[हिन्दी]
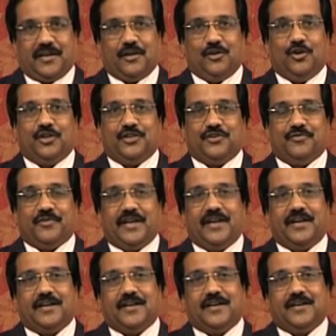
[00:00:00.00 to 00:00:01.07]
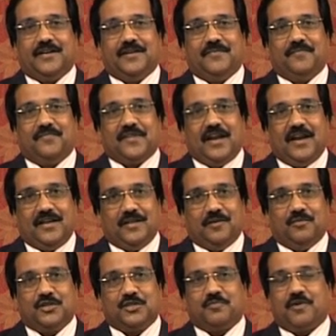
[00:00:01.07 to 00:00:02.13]
टेक्नोलॉजी ओरिएंटेड एंड द
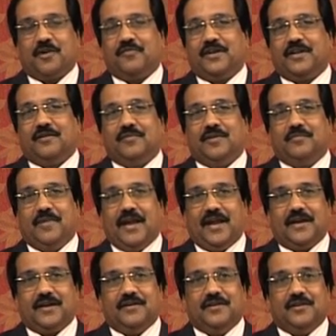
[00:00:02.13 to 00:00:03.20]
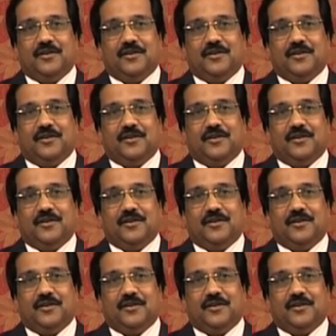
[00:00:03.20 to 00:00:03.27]
मोस्ट प्रॉफिटेबल बैंक